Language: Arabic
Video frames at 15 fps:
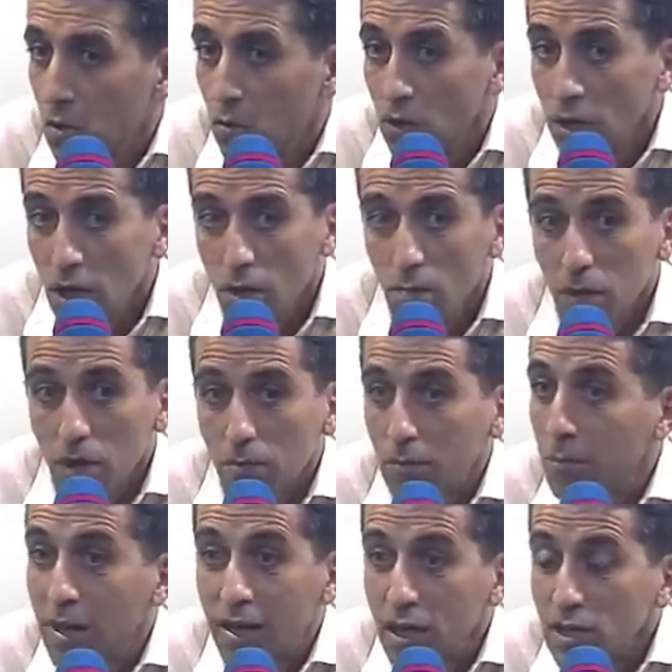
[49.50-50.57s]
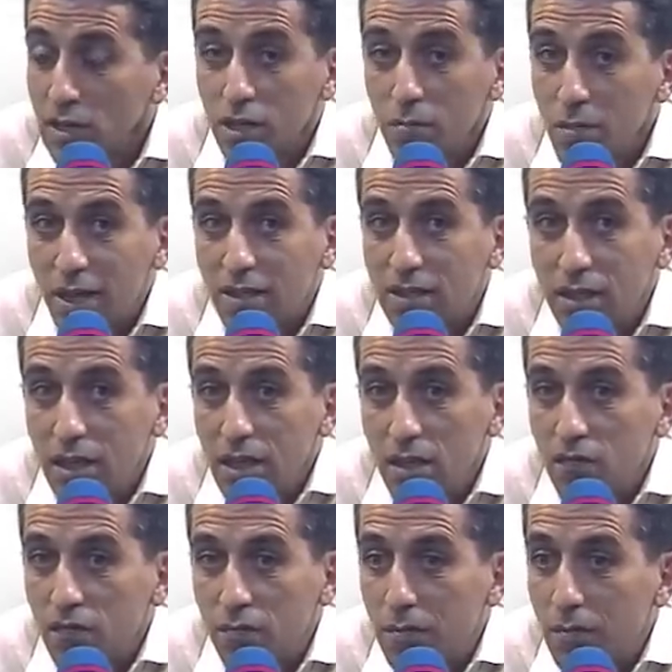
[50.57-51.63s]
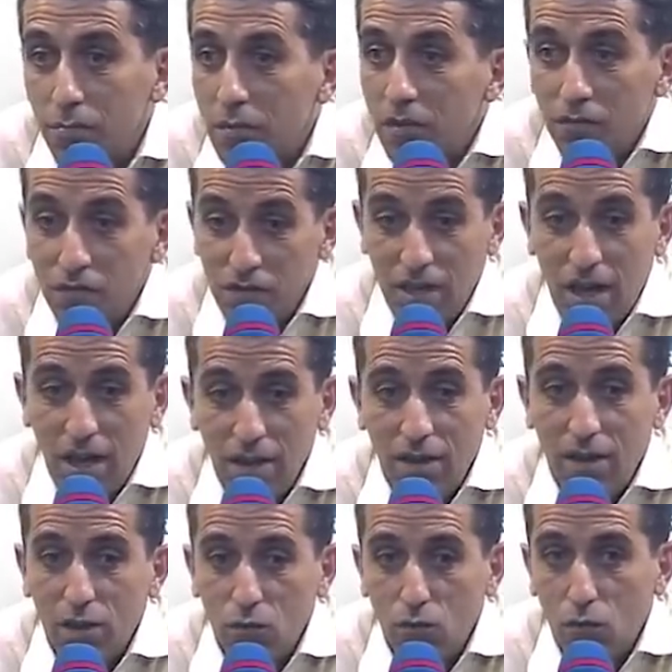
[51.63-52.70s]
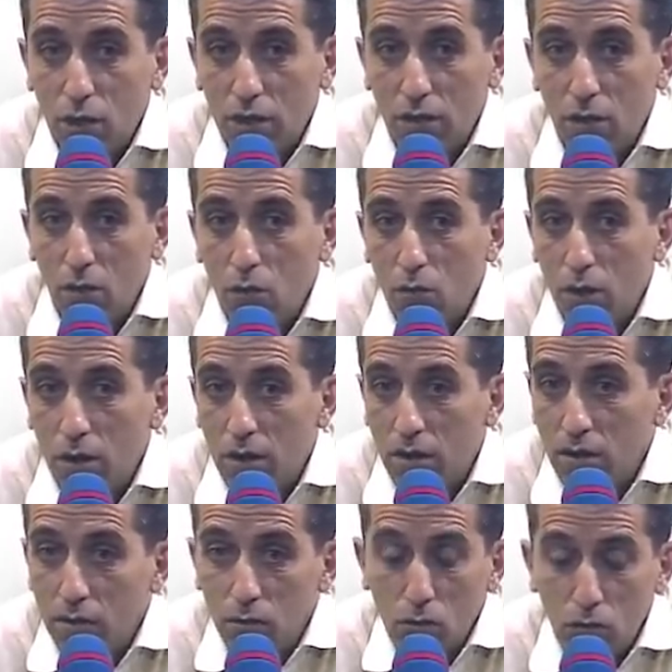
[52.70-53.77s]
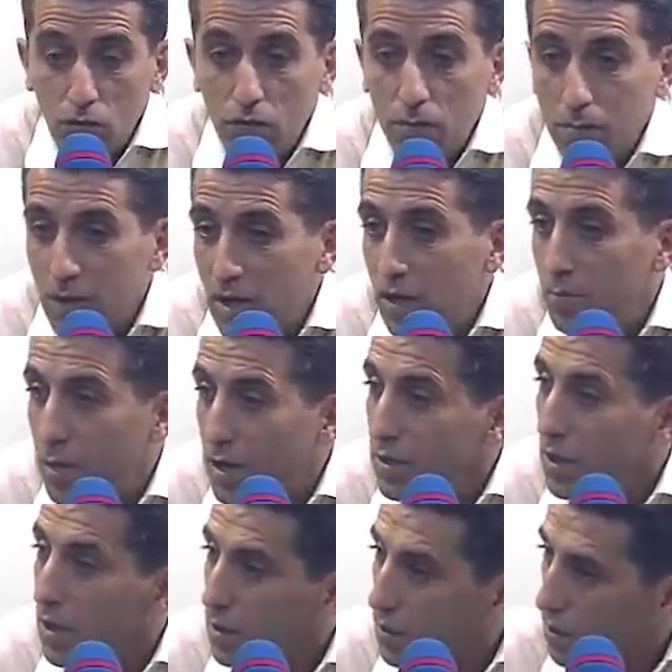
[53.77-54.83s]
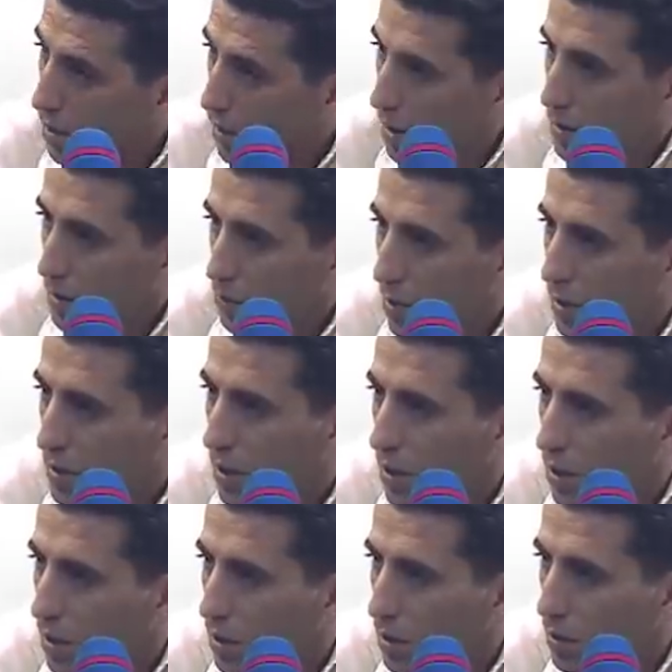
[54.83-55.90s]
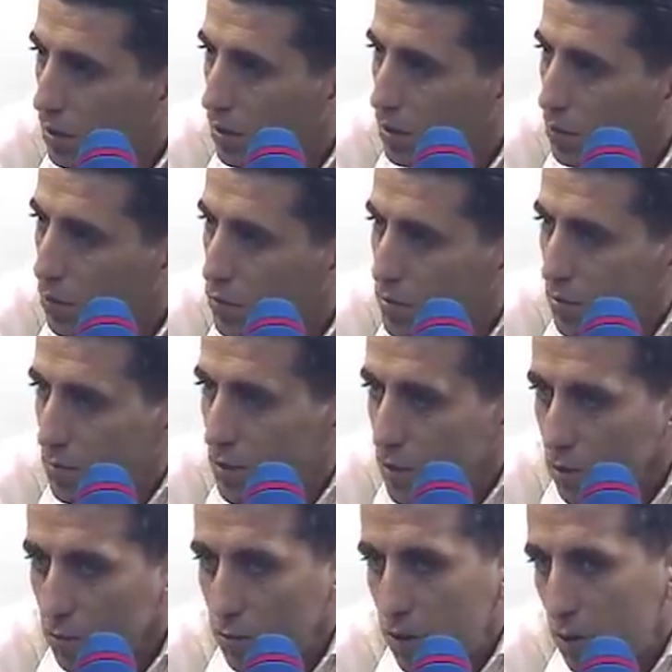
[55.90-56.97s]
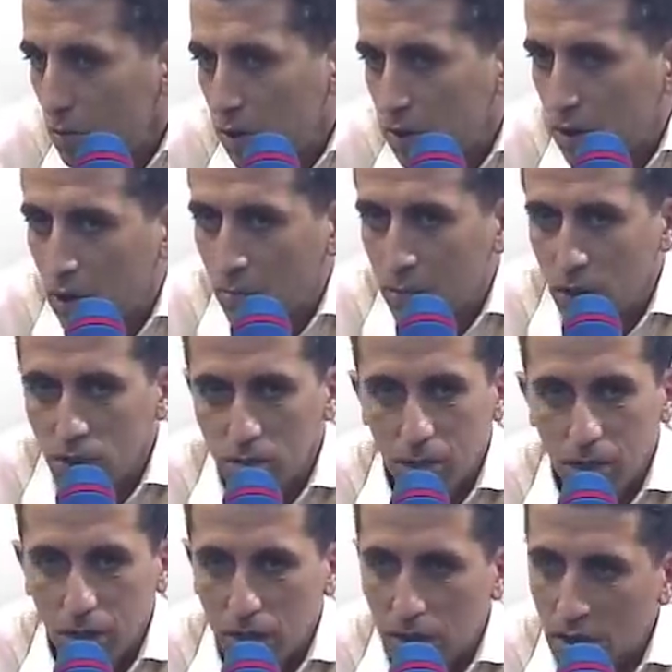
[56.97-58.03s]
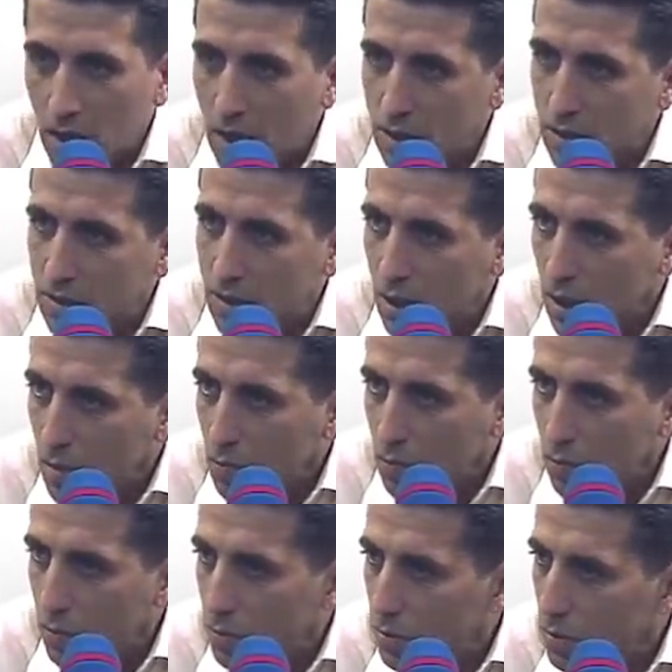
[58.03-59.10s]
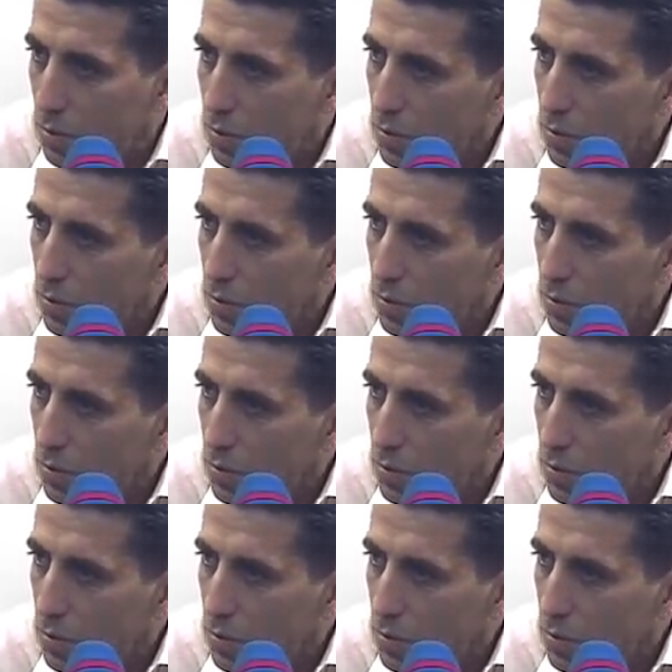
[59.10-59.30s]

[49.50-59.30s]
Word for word: والله ما, ما كانش ثم اختلاف في حد ذاته وقتها هو لظروف ما معناتها غادر وقتها البوست نتاعو وانا وقتها كملت لكن قعدنا اصحاب اعتبروها و...